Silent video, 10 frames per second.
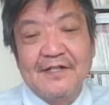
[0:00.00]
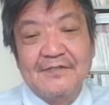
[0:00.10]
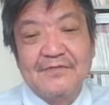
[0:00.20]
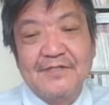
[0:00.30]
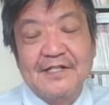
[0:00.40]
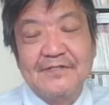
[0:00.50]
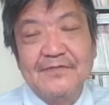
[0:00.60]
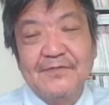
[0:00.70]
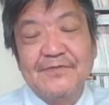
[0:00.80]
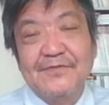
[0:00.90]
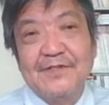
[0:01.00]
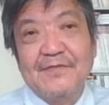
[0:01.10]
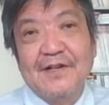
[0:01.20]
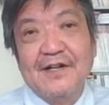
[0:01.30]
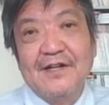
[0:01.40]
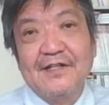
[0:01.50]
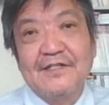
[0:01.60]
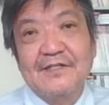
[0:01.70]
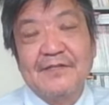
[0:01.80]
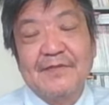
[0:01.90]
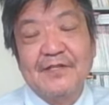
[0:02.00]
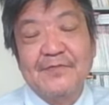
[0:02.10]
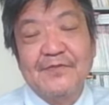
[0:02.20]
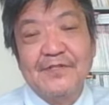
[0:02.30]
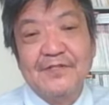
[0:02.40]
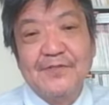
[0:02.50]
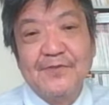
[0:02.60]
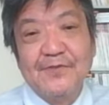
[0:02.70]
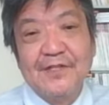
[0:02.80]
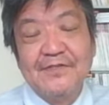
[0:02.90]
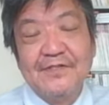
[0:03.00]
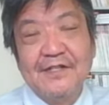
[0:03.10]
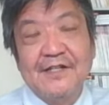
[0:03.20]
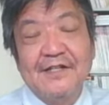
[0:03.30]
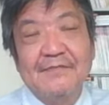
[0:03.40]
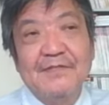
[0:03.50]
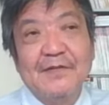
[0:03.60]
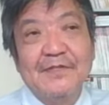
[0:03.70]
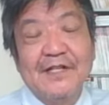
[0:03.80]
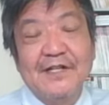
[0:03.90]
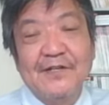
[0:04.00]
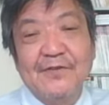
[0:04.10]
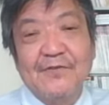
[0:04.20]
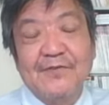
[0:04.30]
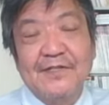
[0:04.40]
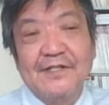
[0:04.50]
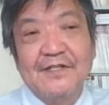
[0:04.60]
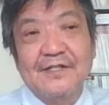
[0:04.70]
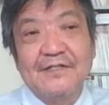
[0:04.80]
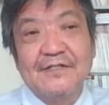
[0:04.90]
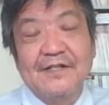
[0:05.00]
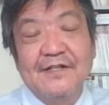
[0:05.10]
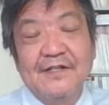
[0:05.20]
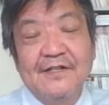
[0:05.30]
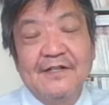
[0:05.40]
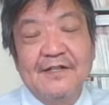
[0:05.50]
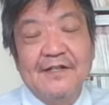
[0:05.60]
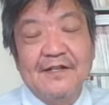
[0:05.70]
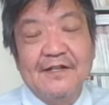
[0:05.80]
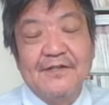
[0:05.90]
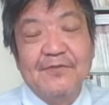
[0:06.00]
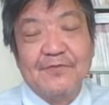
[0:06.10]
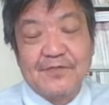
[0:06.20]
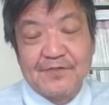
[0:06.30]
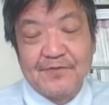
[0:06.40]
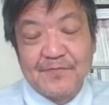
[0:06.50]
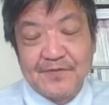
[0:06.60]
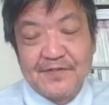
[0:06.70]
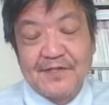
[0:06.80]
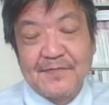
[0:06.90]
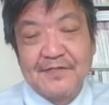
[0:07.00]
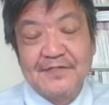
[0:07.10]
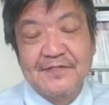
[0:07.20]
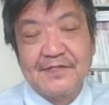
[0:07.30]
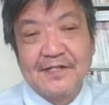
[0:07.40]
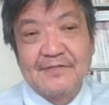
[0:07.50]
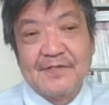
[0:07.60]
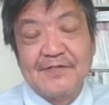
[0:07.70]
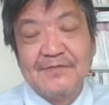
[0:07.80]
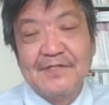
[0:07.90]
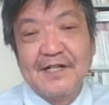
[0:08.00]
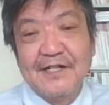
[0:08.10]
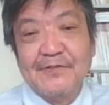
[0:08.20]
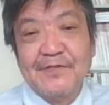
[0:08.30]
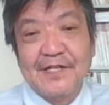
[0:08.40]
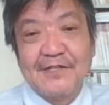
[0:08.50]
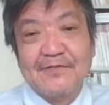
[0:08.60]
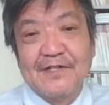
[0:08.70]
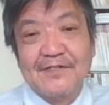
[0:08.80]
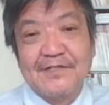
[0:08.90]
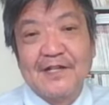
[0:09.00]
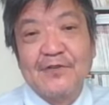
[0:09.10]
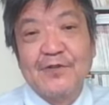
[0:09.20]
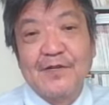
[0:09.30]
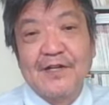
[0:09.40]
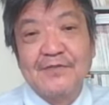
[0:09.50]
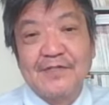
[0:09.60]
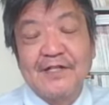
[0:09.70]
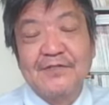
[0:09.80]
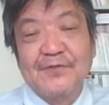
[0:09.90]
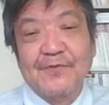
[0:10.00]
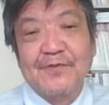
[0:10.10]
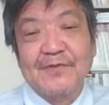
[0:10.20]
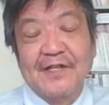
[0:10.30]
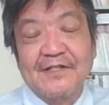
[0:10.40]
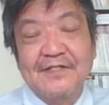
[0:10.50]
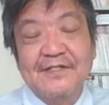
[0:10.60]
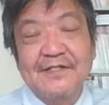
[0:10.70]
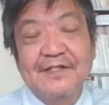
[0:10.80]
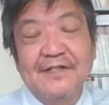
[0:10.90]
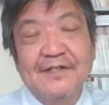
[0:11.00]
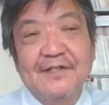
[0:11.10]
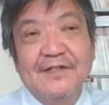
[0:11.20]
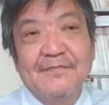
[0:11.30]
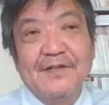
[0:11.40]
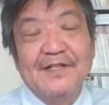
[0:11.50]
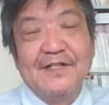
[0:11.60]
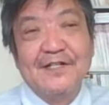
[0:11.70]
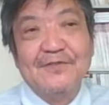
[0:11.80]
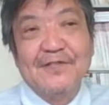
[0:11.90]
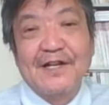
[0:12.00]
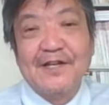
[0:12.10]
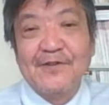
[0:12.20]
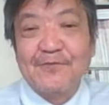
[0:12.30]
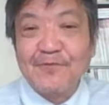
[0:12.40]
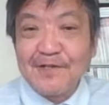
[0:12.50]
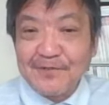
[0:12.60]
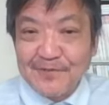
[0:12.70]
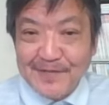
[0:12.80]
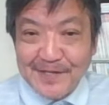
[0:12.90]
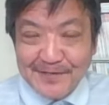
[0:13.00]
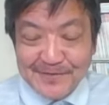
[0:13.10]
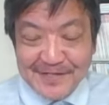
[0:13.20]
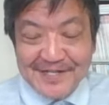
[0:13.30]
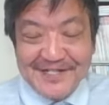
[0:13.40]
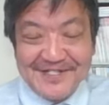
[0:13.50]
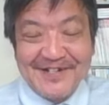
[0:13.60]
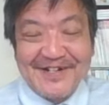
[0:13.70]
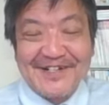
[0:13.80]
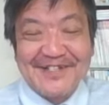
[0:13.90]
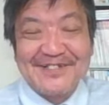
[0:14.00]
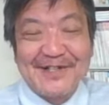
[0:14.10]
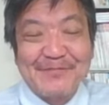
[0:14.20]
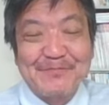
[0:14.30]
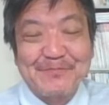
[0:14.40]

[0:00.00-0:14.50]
あのフランスという国はですね今でも一応ですね南太平洋にですねえー、領地を持っていますあとはニューカレドニアとかってあの辺はフランス領なんですね、まあ、だから一応太平洋国家と言えなくはないわけでして、